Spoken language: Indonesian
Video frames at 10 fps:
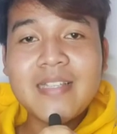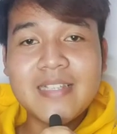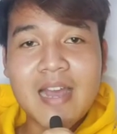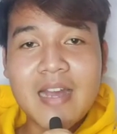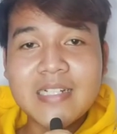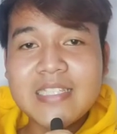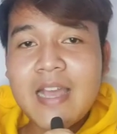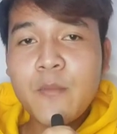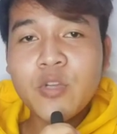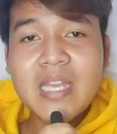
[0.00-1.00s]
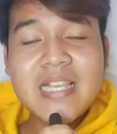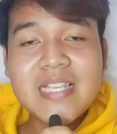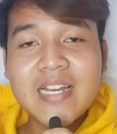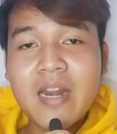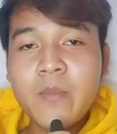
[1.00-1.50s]
panjang, nyamuk ini
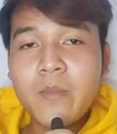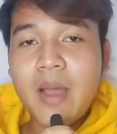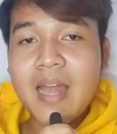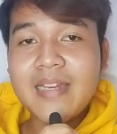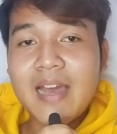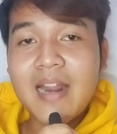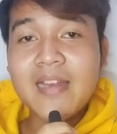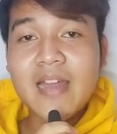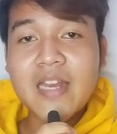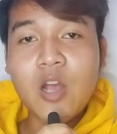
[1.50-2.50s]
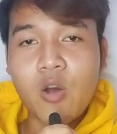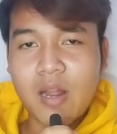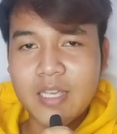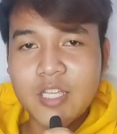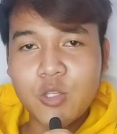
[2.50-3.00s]
segera memakan darah dari
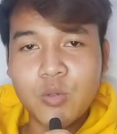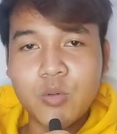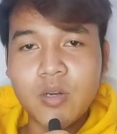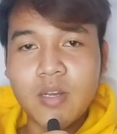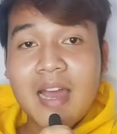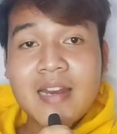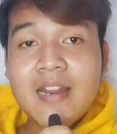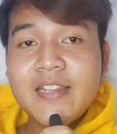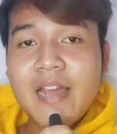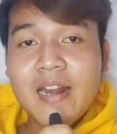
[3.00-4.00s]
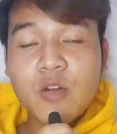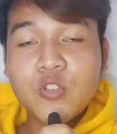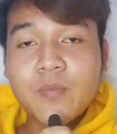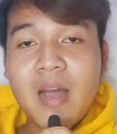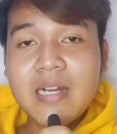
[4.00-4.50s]
orang itu. Karena dia
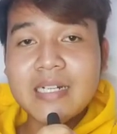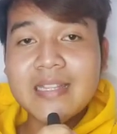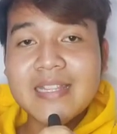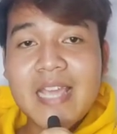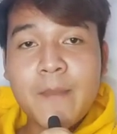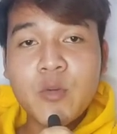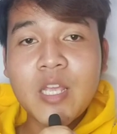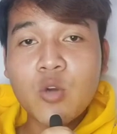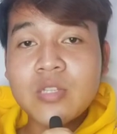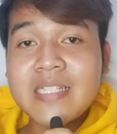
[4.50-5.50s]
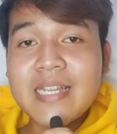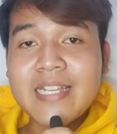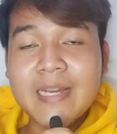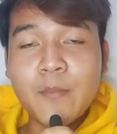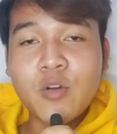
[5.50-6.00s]
rakus banget, dia pun ikutan
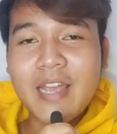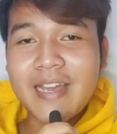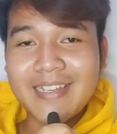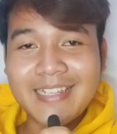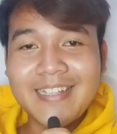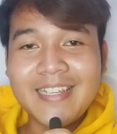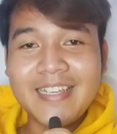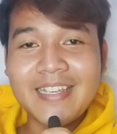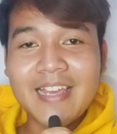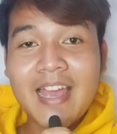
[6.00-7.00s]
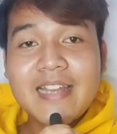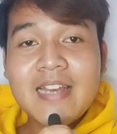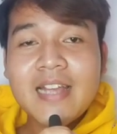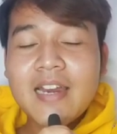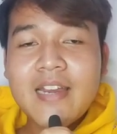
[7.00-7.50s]
jadi gemuk kayak gini.
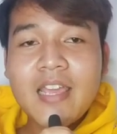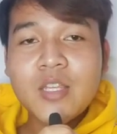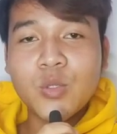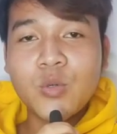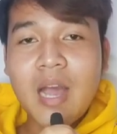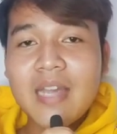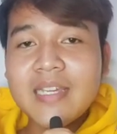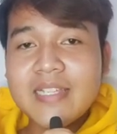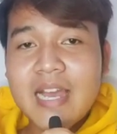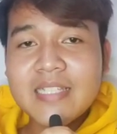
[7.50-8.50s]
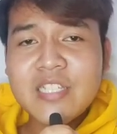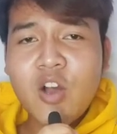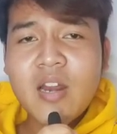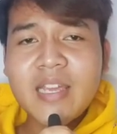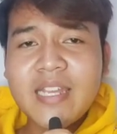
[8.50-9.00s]
Dan karena itu, akhirnya
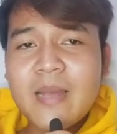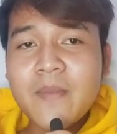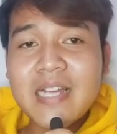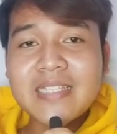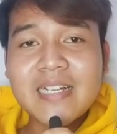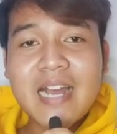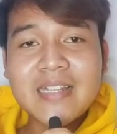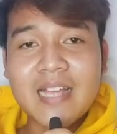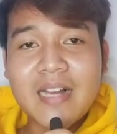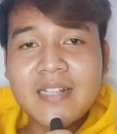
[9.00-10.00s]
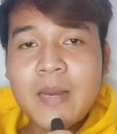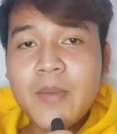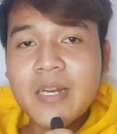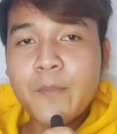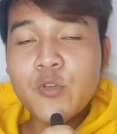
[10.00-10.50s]
si orang ini merasa gatal dan
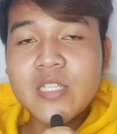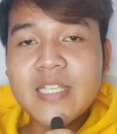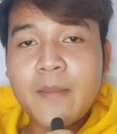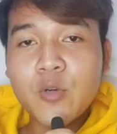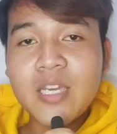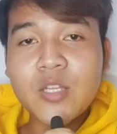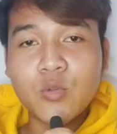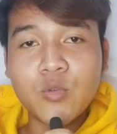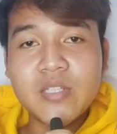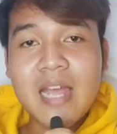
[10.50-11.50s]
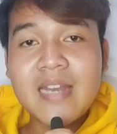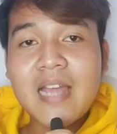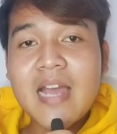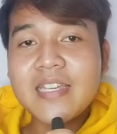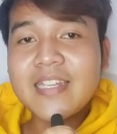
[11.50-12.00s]
menepuk si nyamuk itu
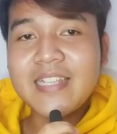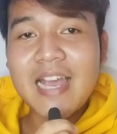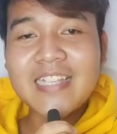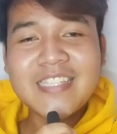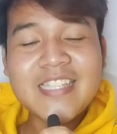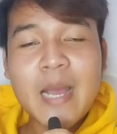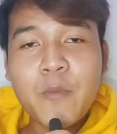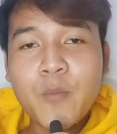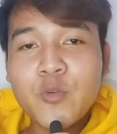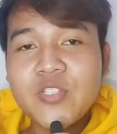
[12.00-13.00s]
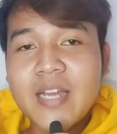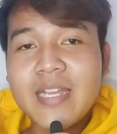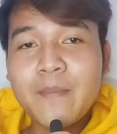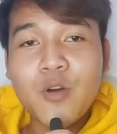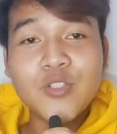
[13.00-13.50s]
dan akhirnya si nyamuk pun
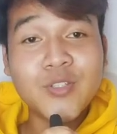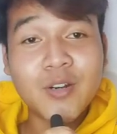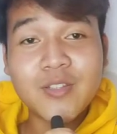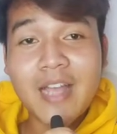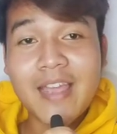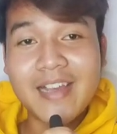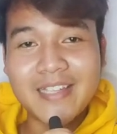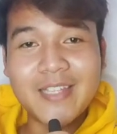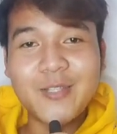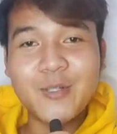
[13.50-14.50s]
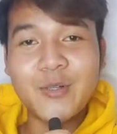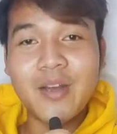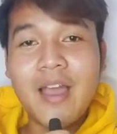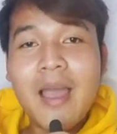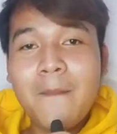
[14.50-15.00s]
jadi moncrot kayak
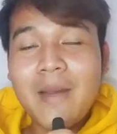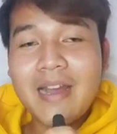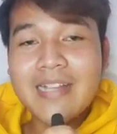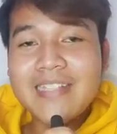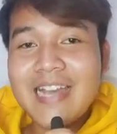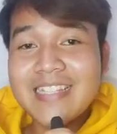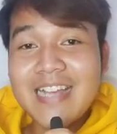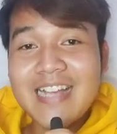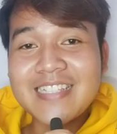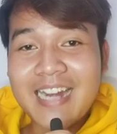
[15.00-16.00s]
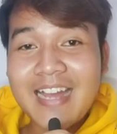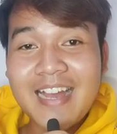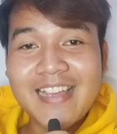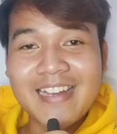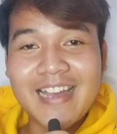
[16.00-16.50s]
gitu. Makanya jangan
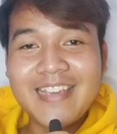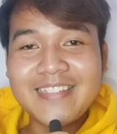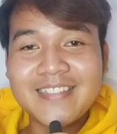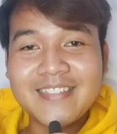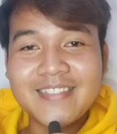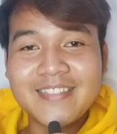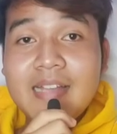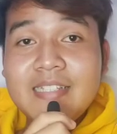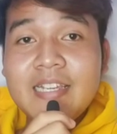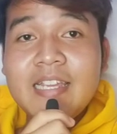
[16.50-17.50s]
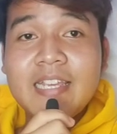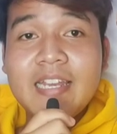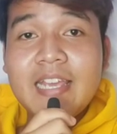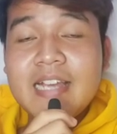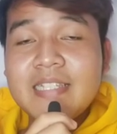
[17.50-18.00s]
serakah ya guys. Anjing
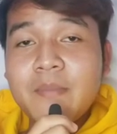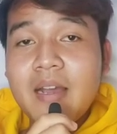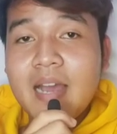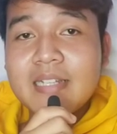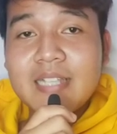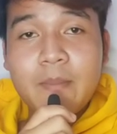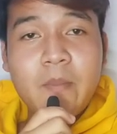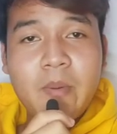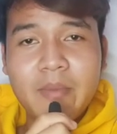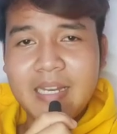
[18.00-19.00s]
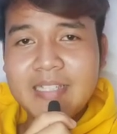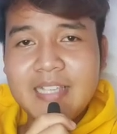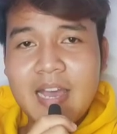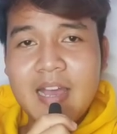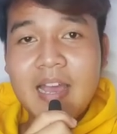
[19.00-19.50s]
ini dikasih makan sama
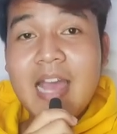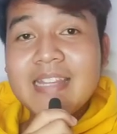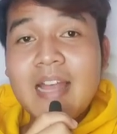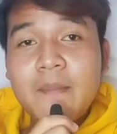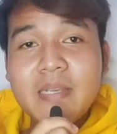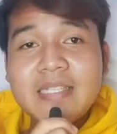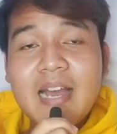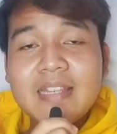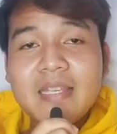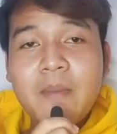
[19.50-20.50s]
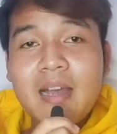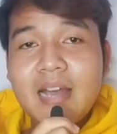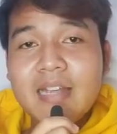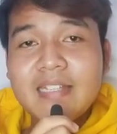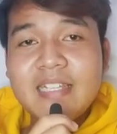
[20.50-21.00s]
pemiliknya, tapi saat
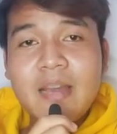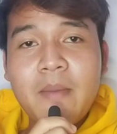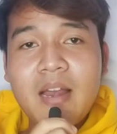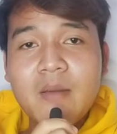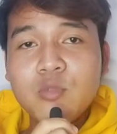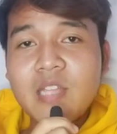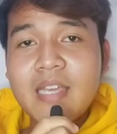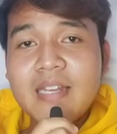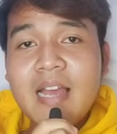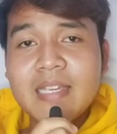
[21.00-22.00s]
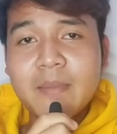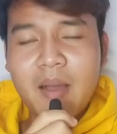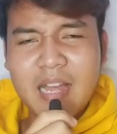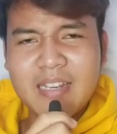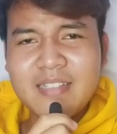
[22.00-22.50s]
dimakan dia malah muntahin lagi
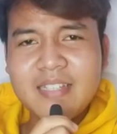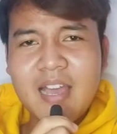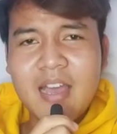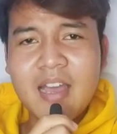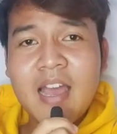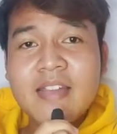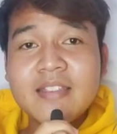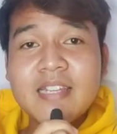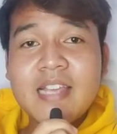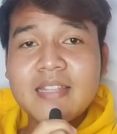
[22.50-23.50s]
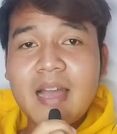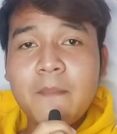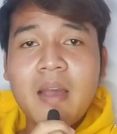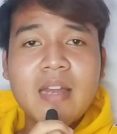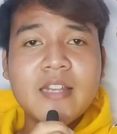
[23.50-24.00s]
makanannya.
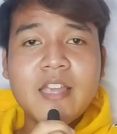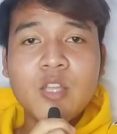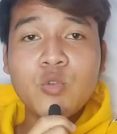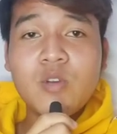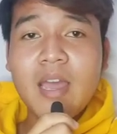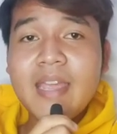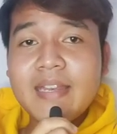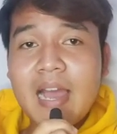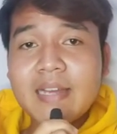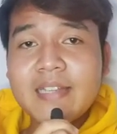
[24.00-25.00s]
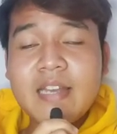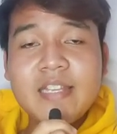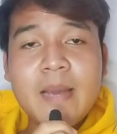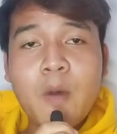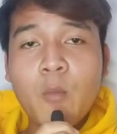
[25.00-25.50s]
Ternyata makanannya itu gak enak
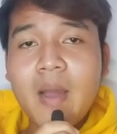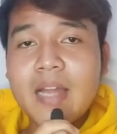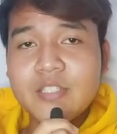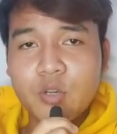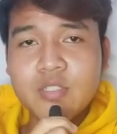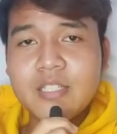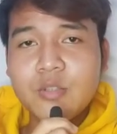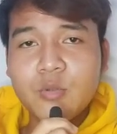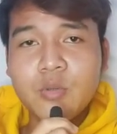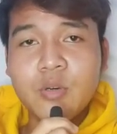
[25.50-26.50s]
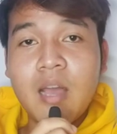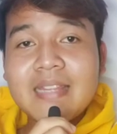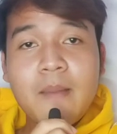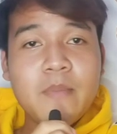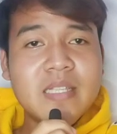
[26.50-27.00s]
dan dia mau makan sosis tuh,
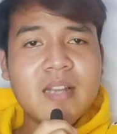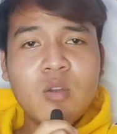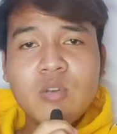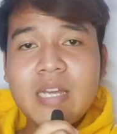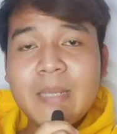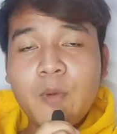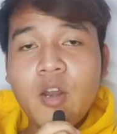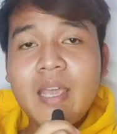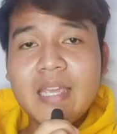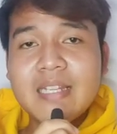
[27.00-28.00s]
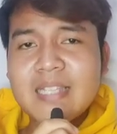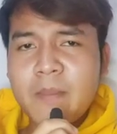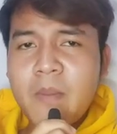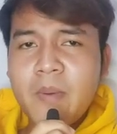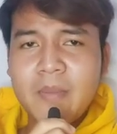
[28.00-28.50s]
tapi selalu gak dibolehin
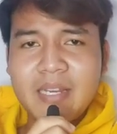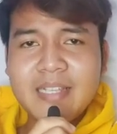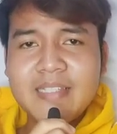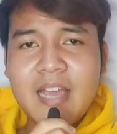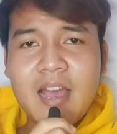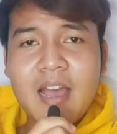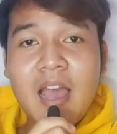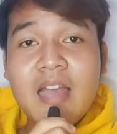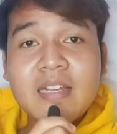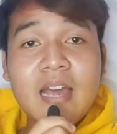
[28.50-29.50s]
sama pemiliknya.